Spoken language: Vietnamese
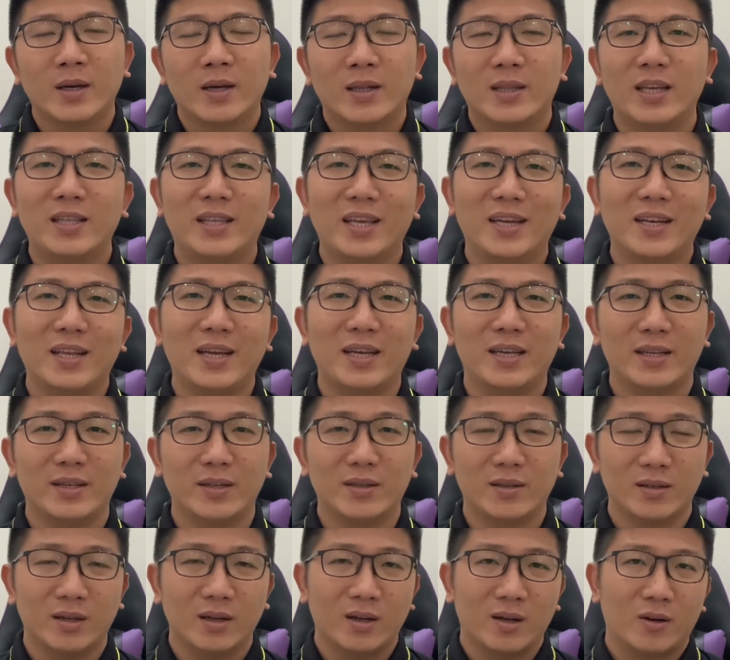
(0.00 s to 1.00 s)
tuy nhiên thì
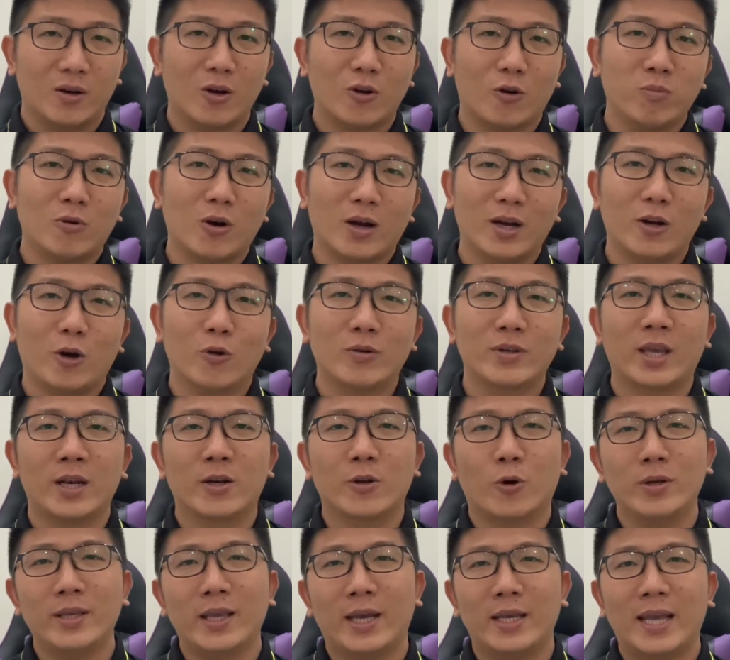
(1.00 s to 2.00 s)
nó cũng có cái lộ trình
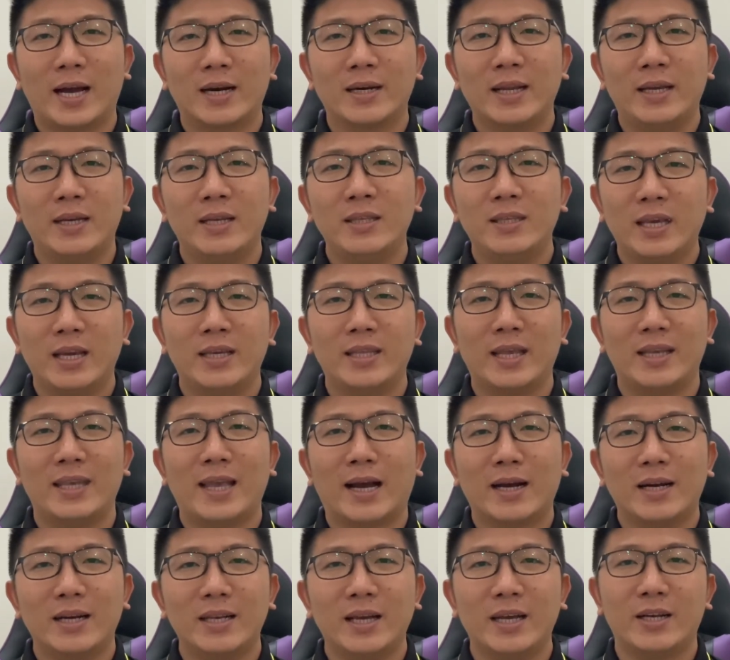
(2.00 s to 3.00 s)
của nhà dân đi nếu chi nhà
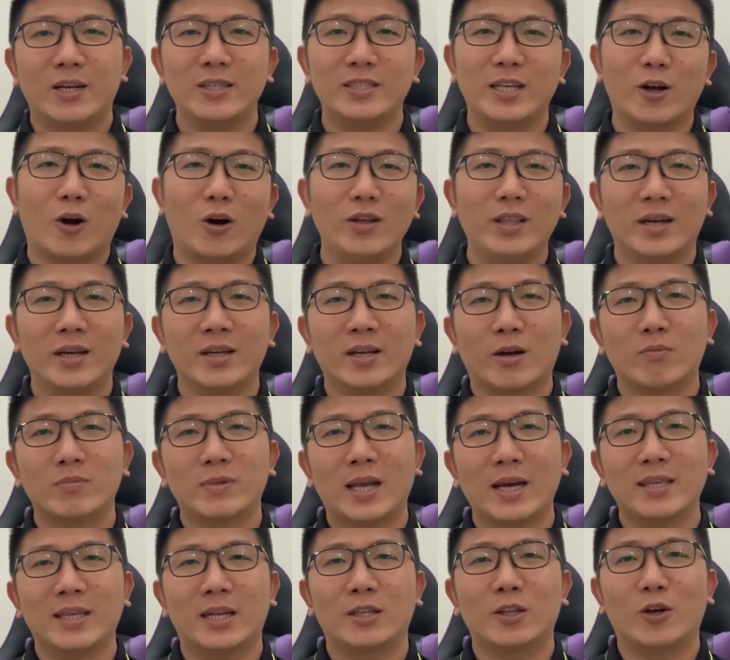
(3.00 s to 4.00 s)
dân thì nó sẽ có những cái công
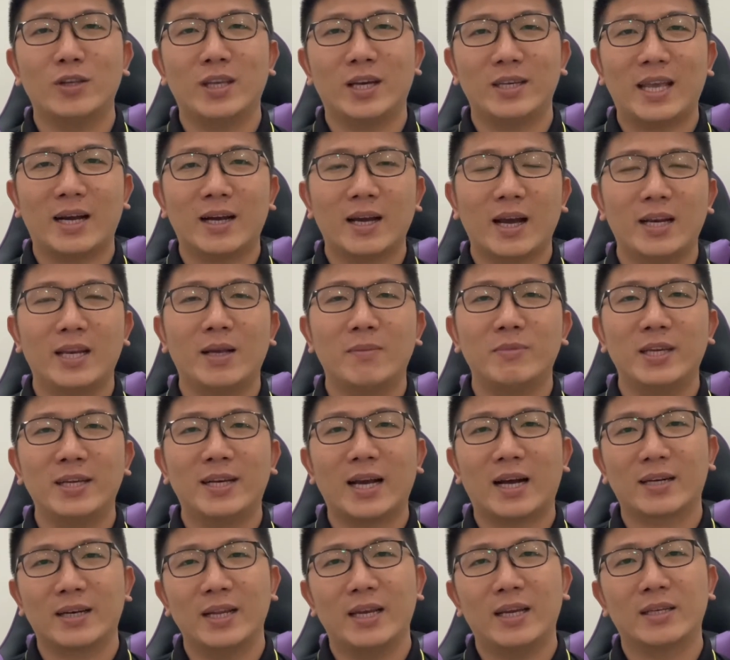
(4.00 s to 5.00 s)
tác dành cho nhà dân anh em chỉ
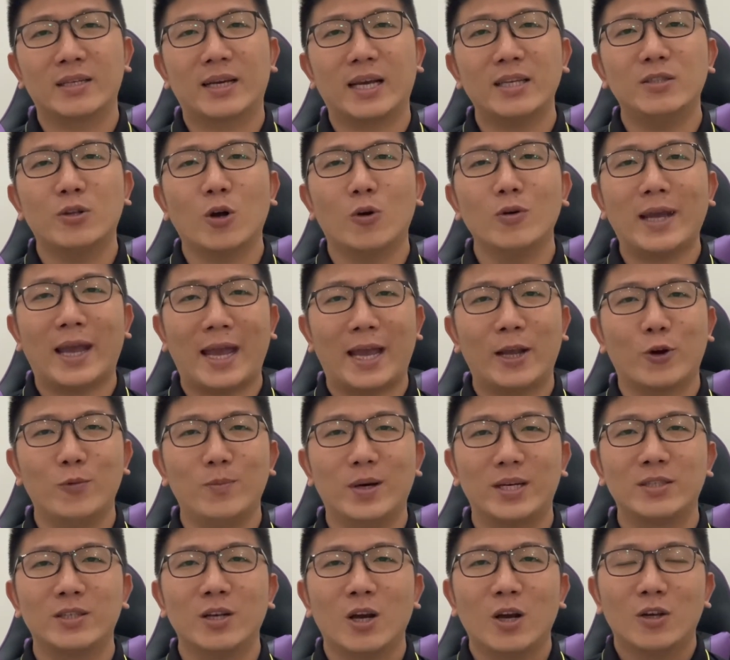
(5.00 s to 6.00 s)
cần điền cái số ngày của
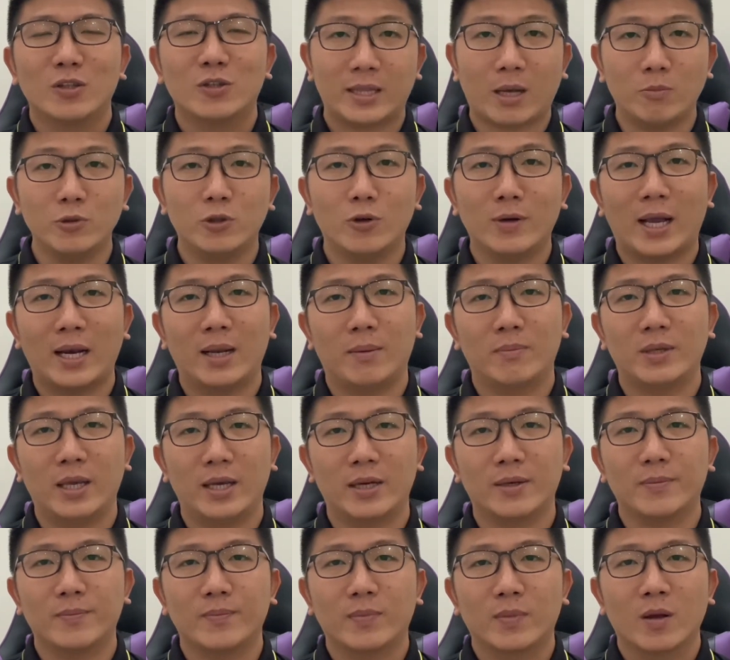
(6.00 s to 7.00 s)
mình tổng số ngày làm
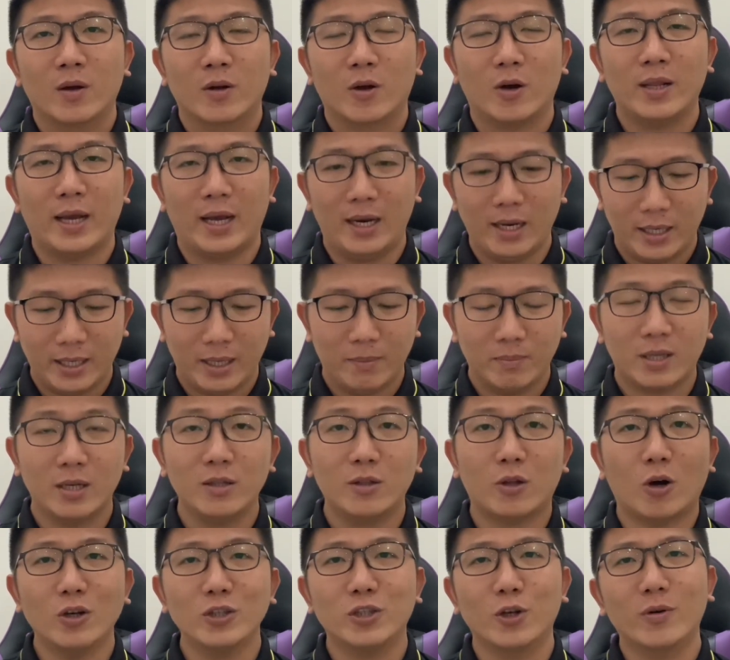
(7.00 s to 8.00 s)
việc có thể là anh em tính
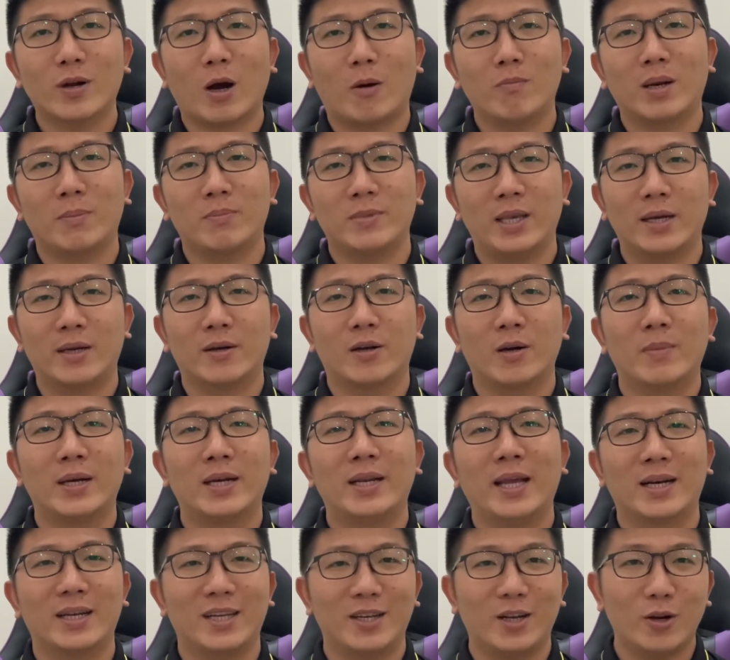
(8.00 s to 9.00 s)
toán số công làm việc rồi mình
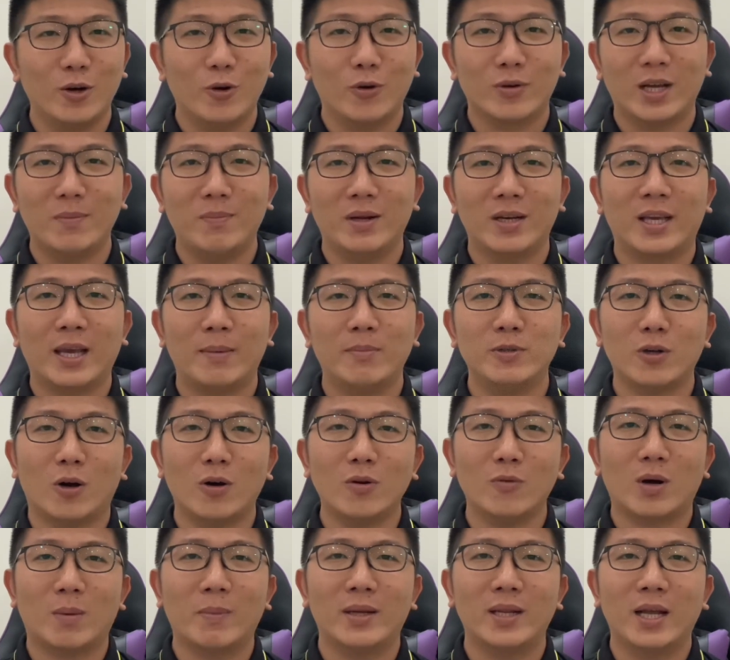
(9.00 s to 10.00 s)
điền lên đó luôn để mình kiểm soát
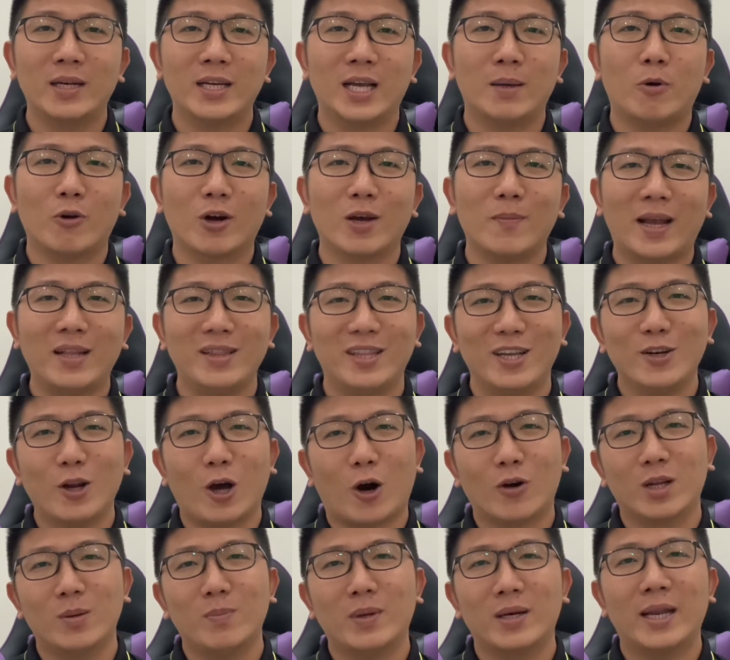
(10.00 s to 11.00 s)
và mình in ra một cái bản tiến
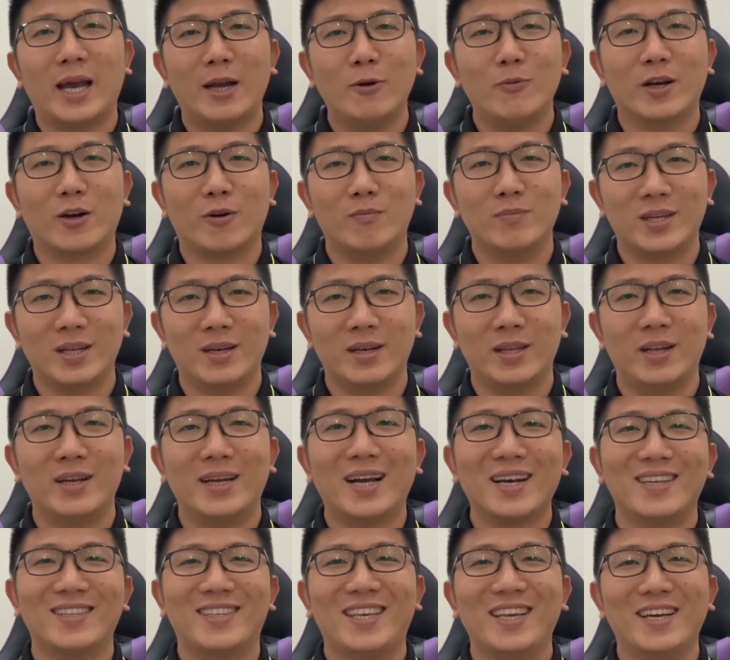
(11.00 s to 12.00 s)
độ để mình để ngoài công trình thì nó
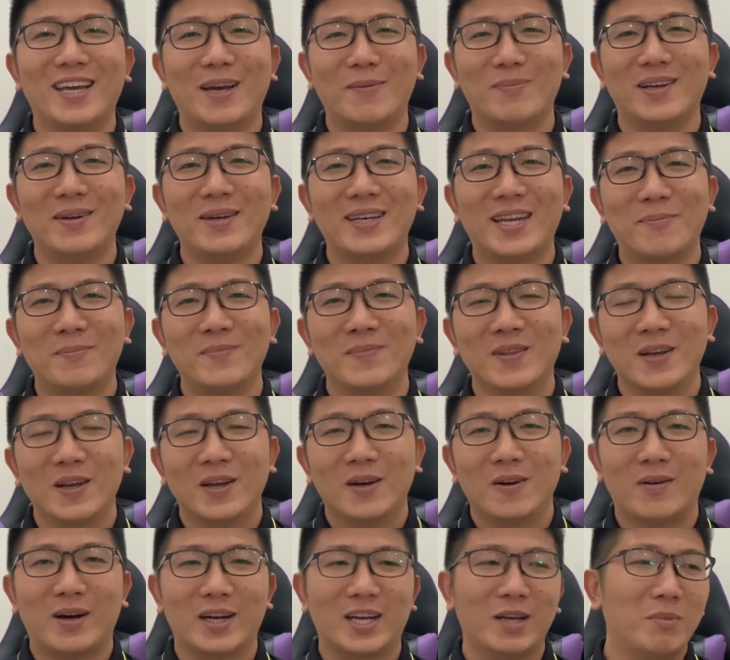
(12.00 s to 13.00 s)
rất là chuyên nghiệp đó anh em
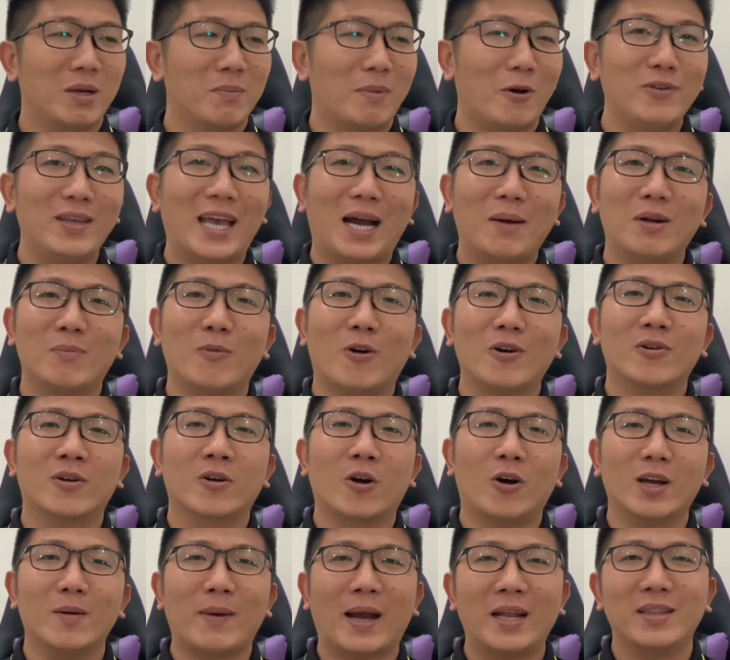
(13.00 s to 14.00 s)
và khi mình báo giá mình
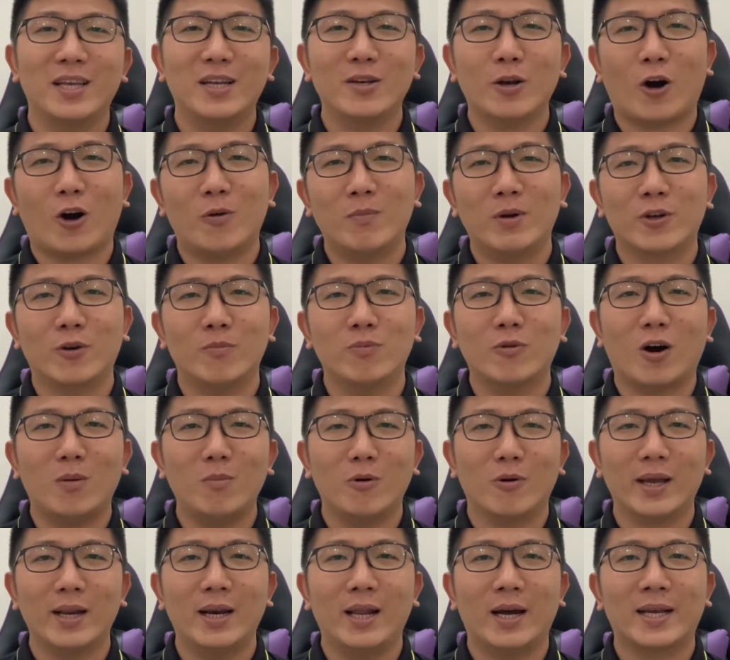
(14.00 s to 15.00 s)
có cái bản tiến độ mình cũng có
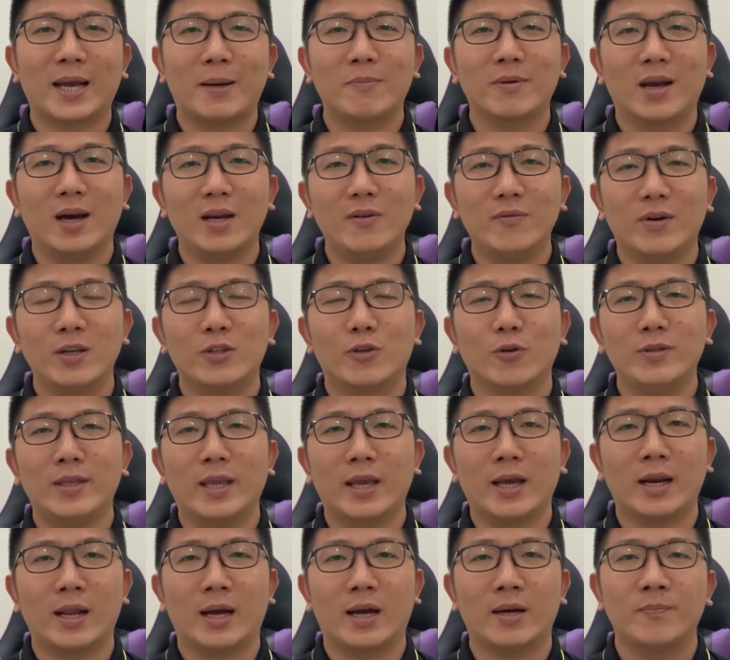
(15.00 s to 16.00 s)
một cái lời cam kết với chủ
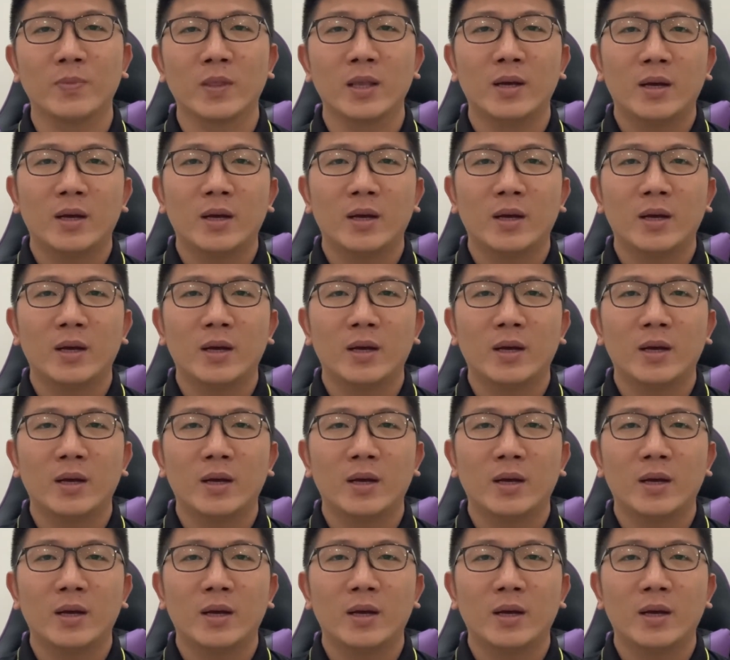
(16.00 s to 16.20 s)
nhà là